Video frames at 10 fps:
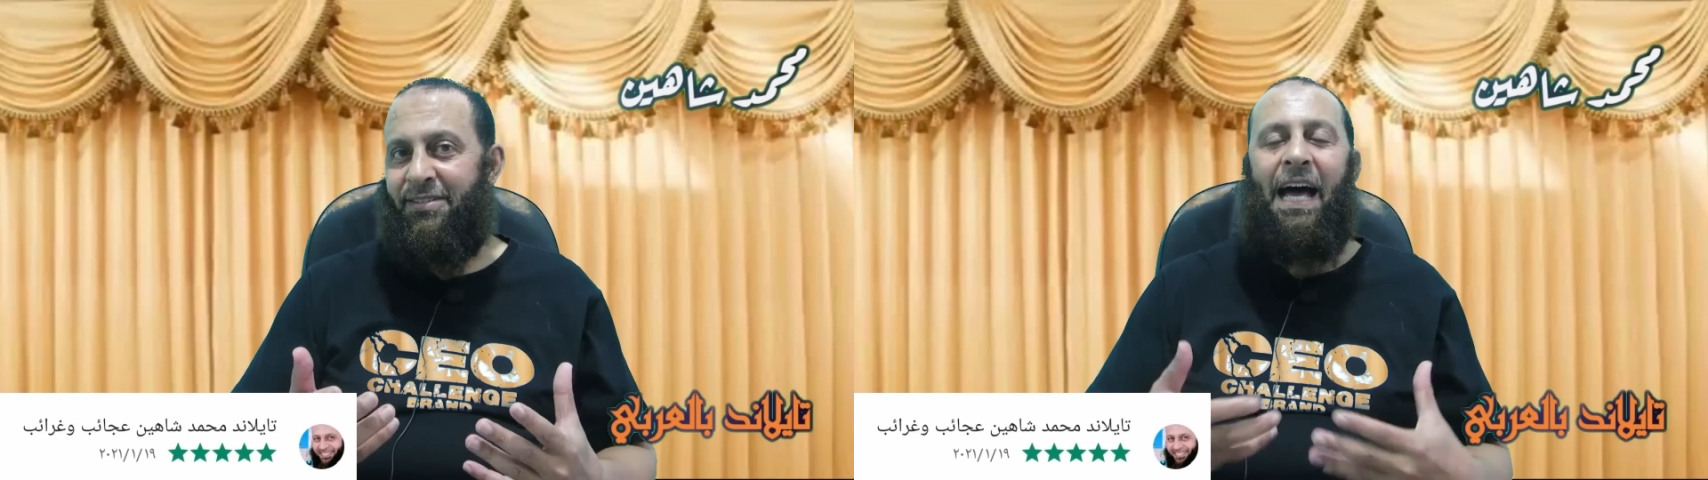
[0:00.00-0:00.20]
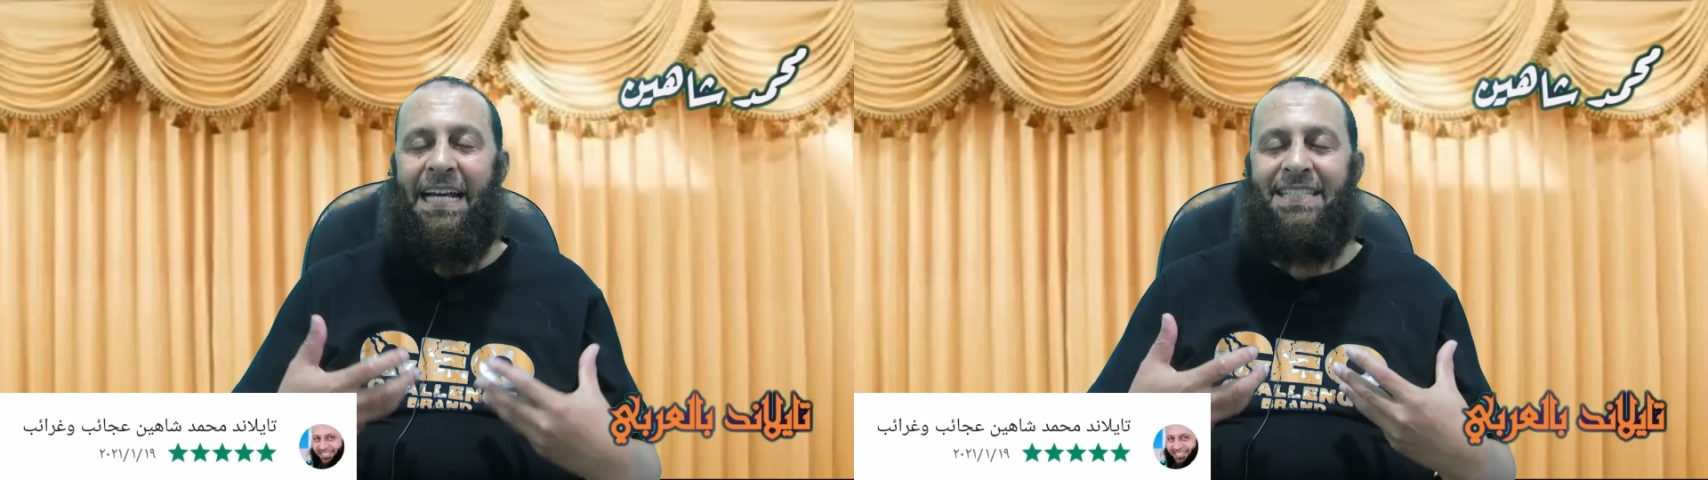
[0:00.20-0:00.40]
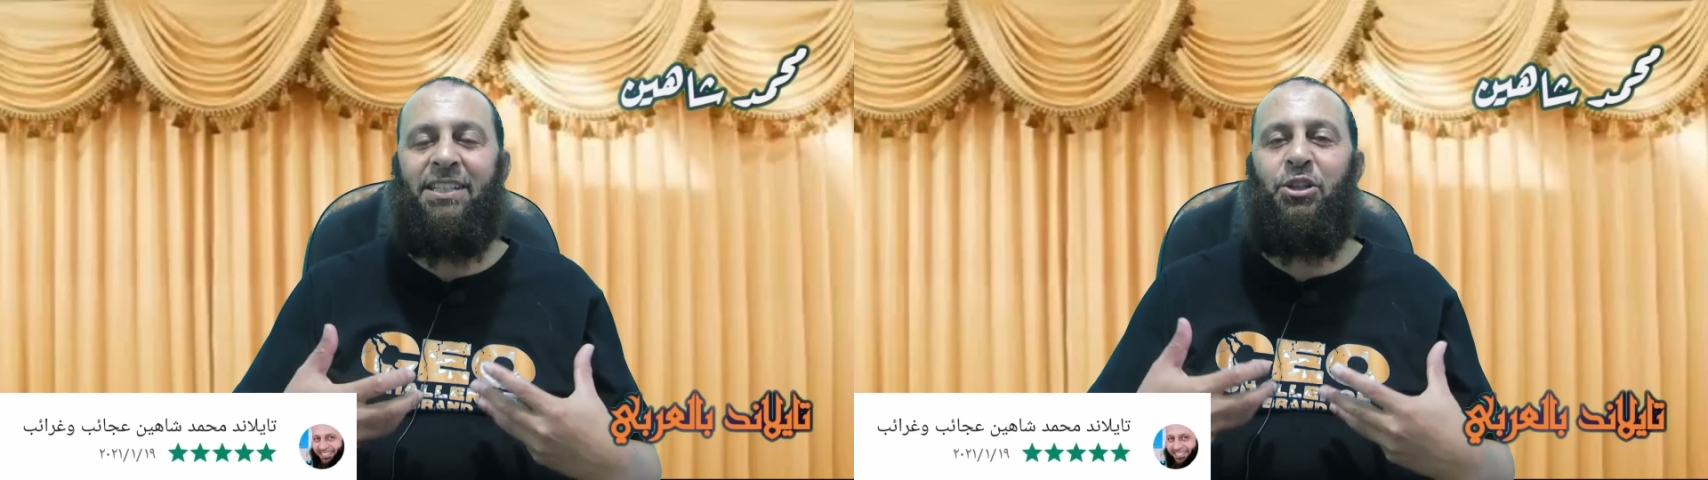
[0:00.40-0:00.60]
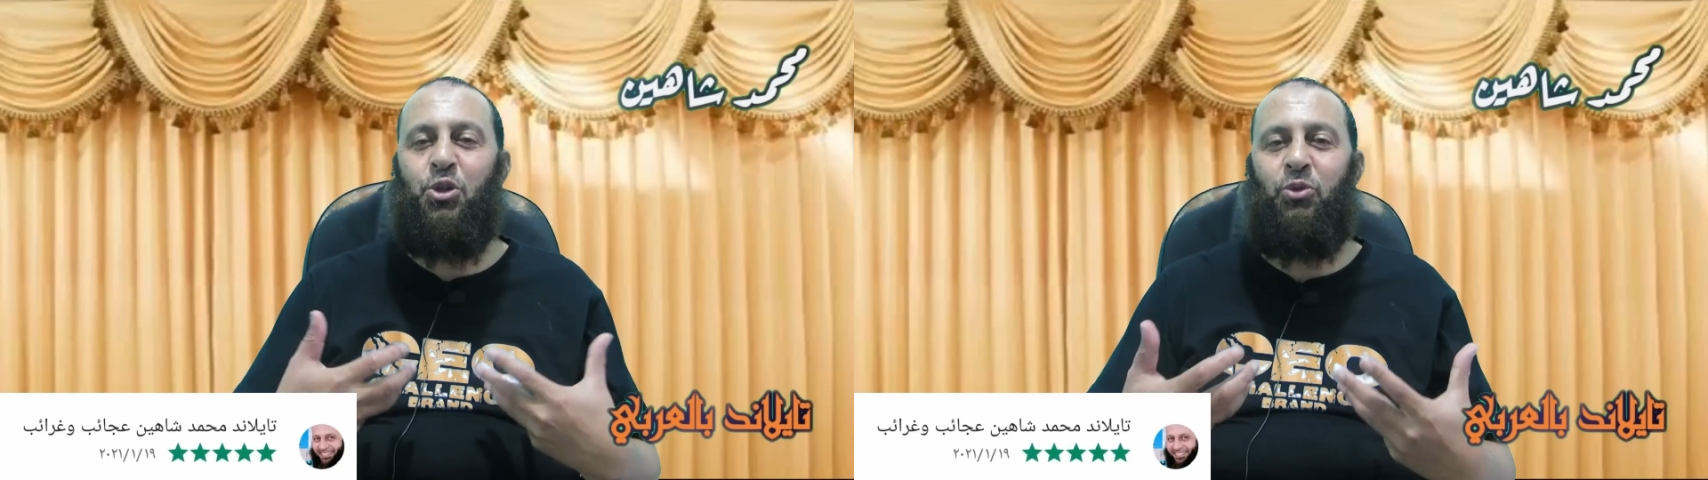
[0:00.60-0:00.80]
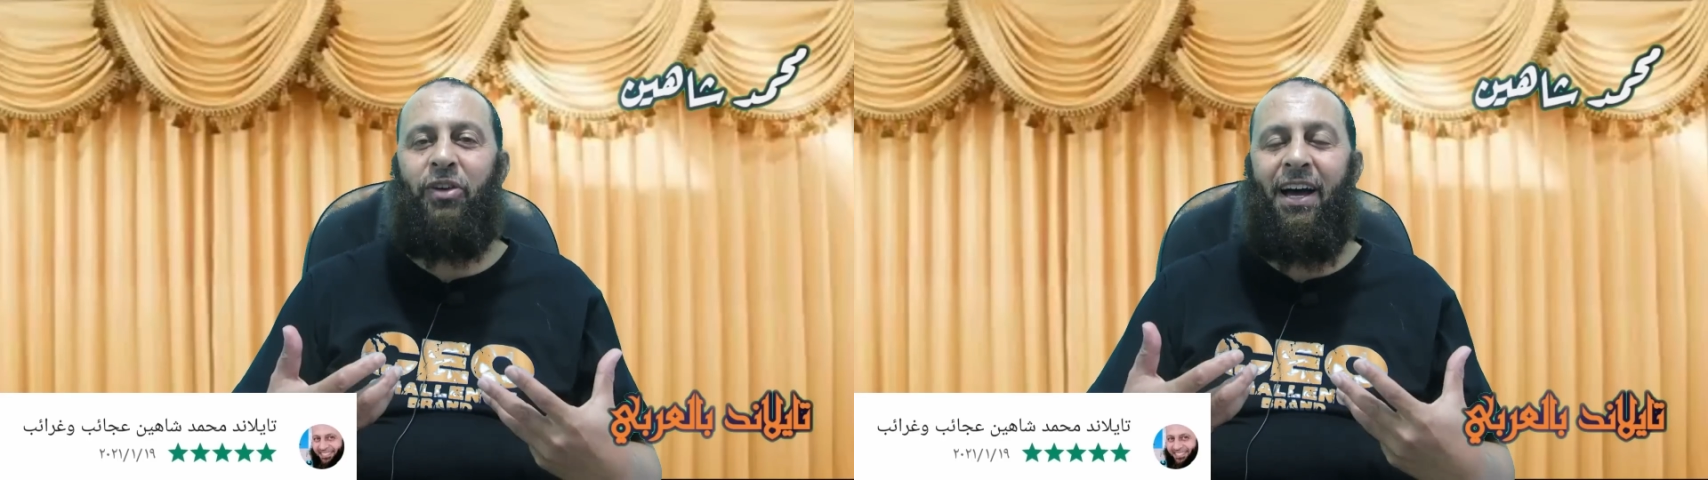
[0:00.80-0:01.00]
عايزين
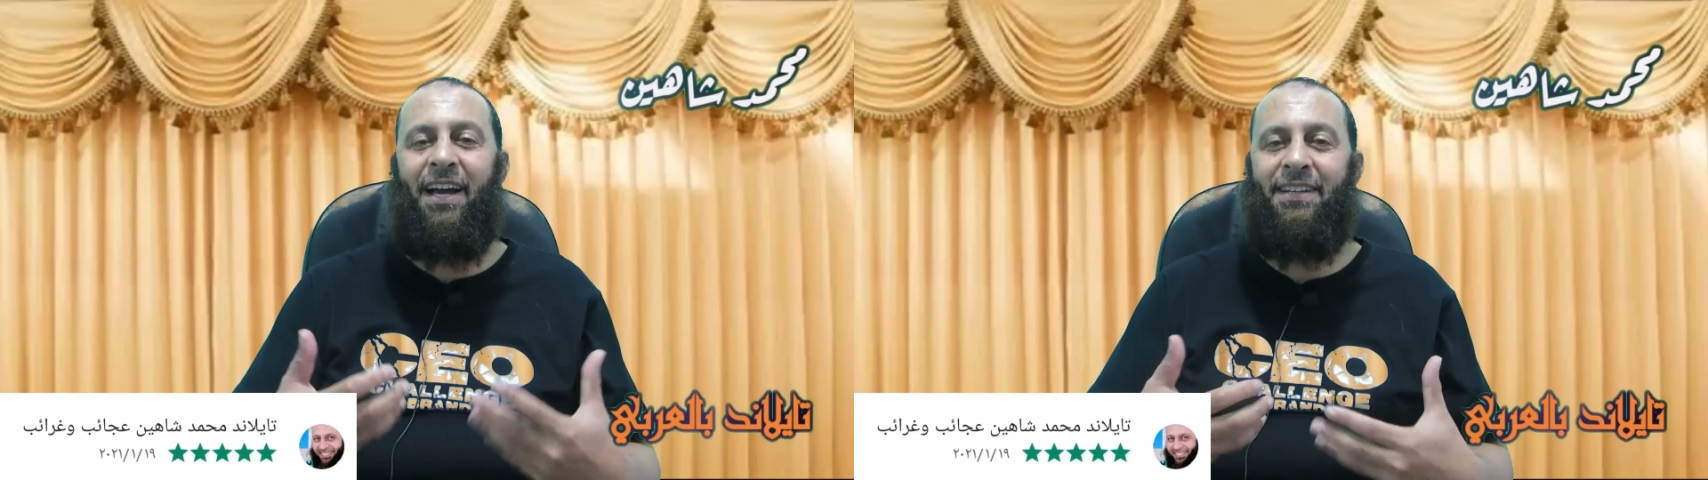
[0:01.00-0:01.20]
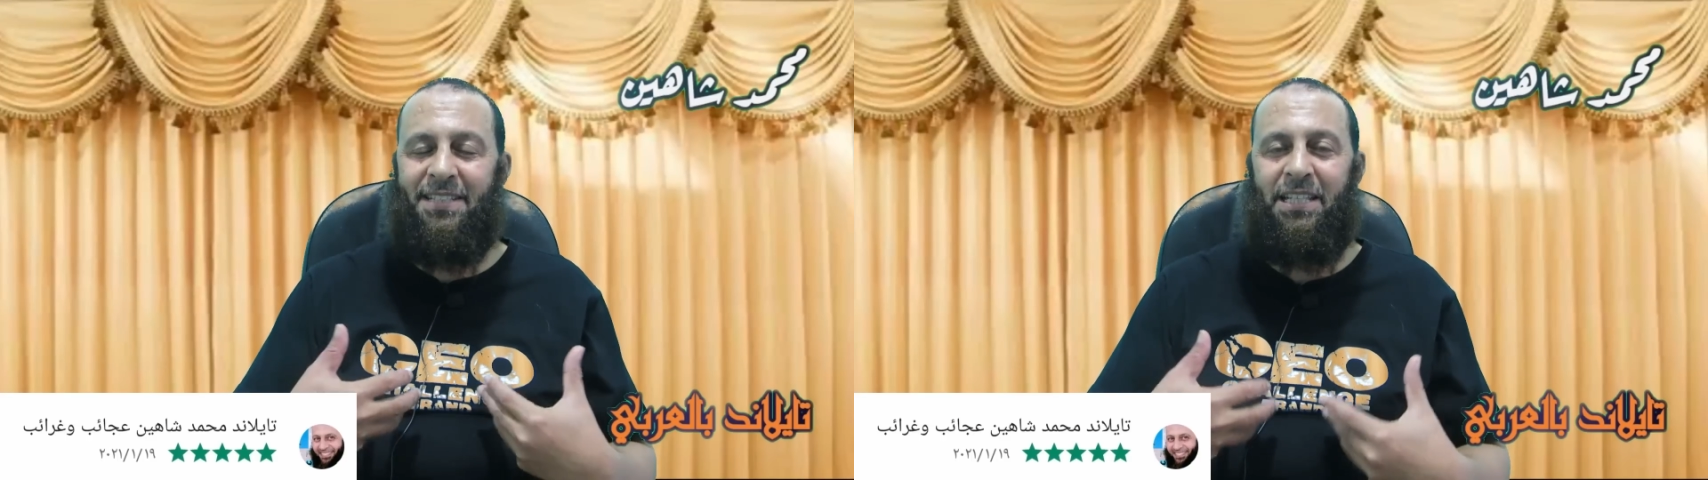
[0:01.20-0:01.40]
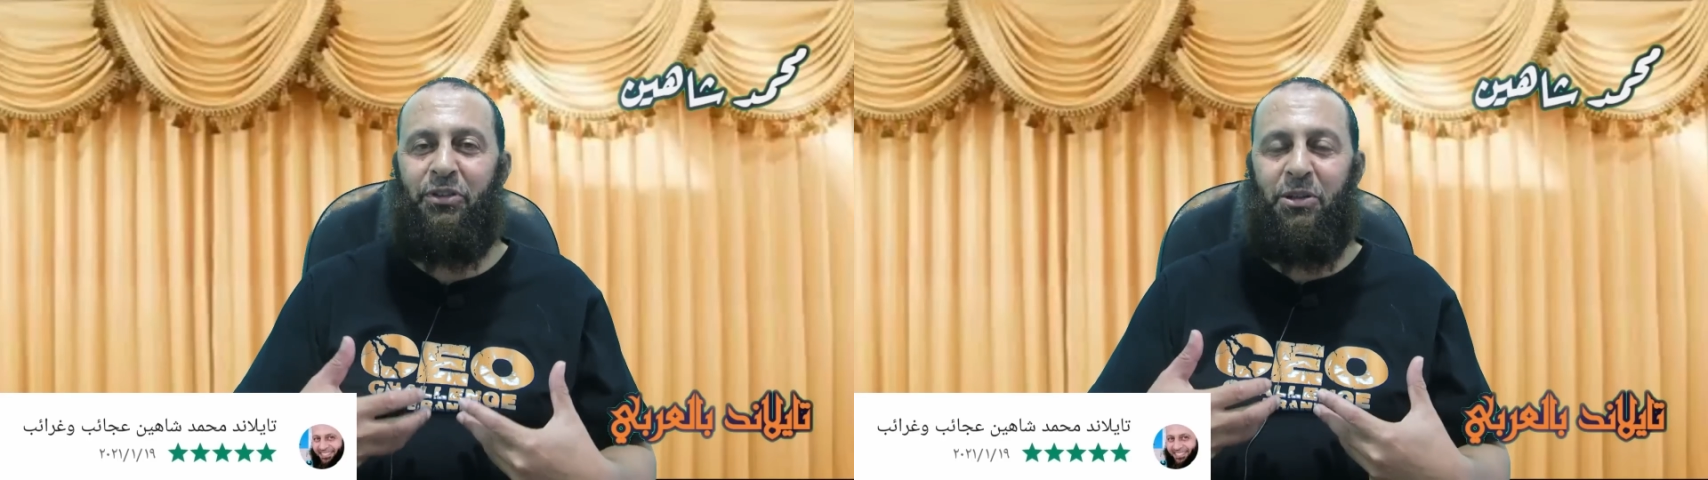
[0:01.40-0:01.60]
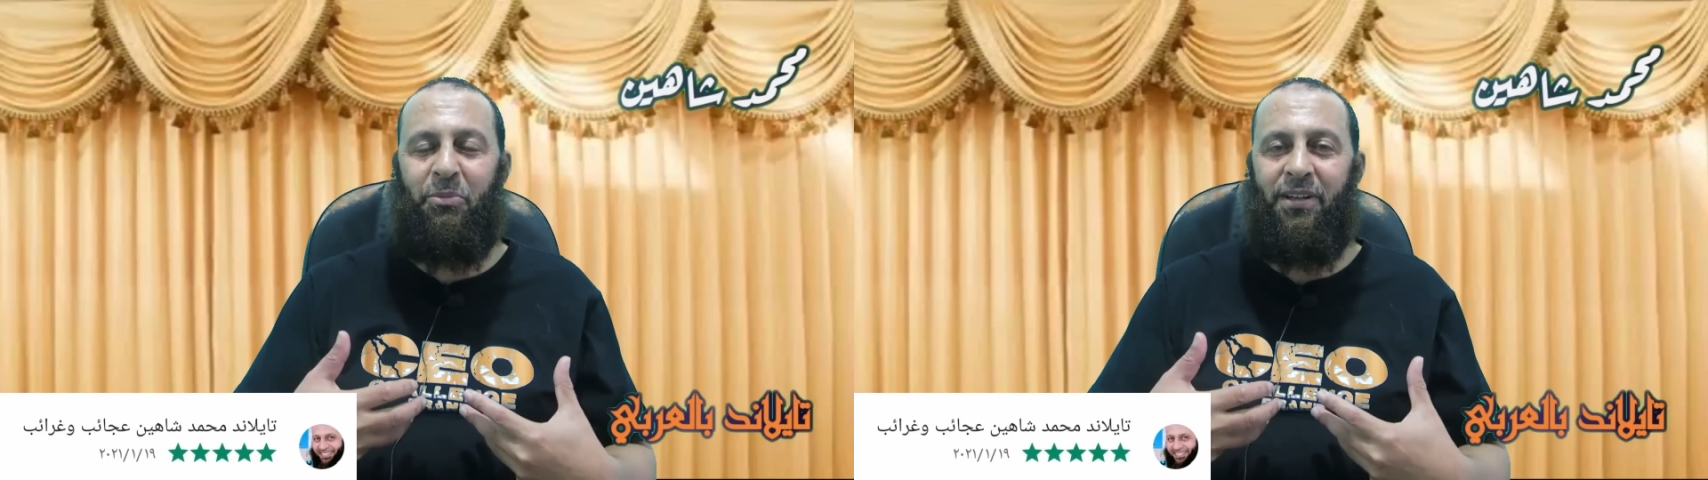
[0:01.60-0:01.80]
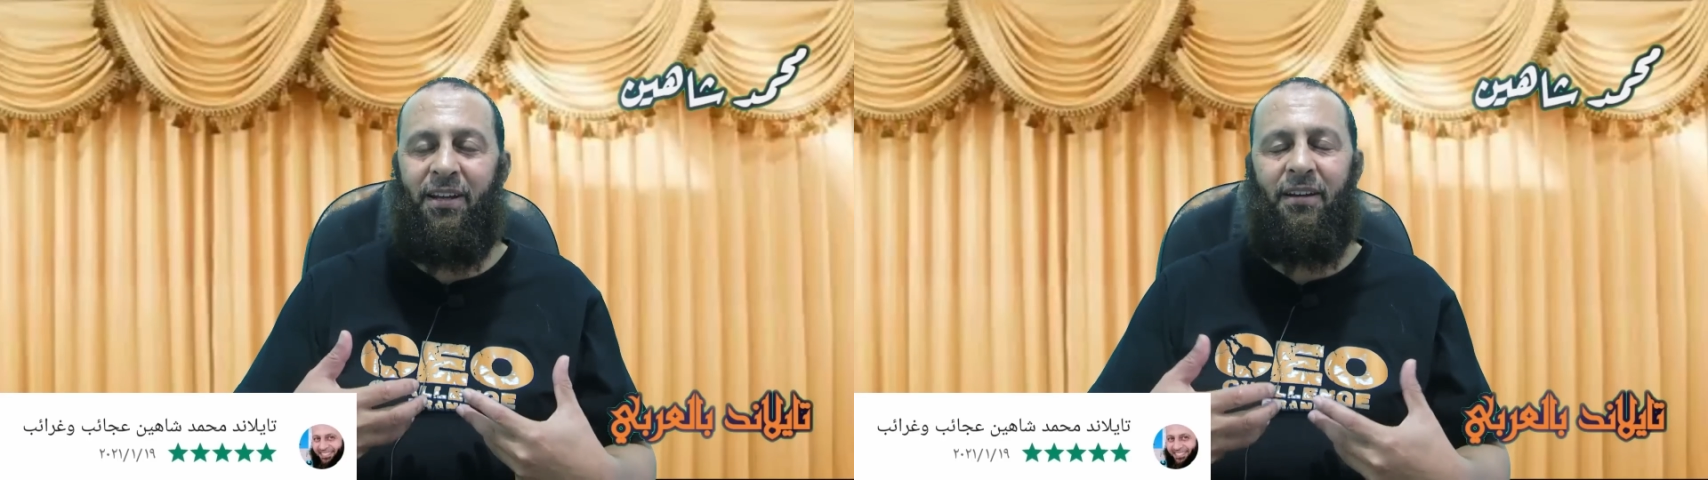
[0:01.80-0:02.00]
نشوف حاجة نستفيد
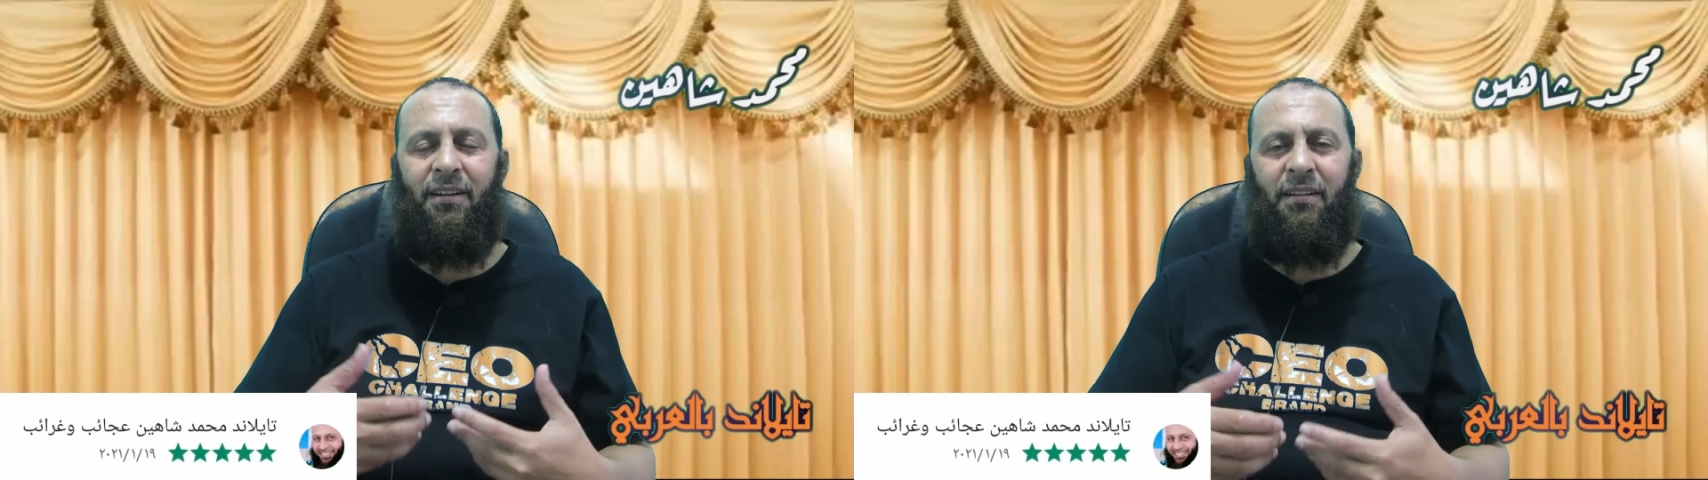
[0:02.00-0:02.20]
منها